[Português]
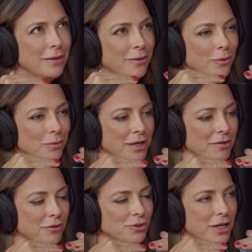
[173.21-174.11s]
num
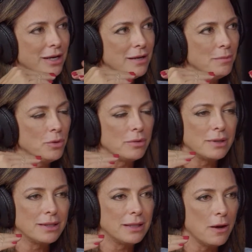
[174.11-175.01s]
nível de equilíbrio
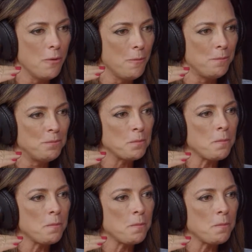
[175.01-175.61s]
tão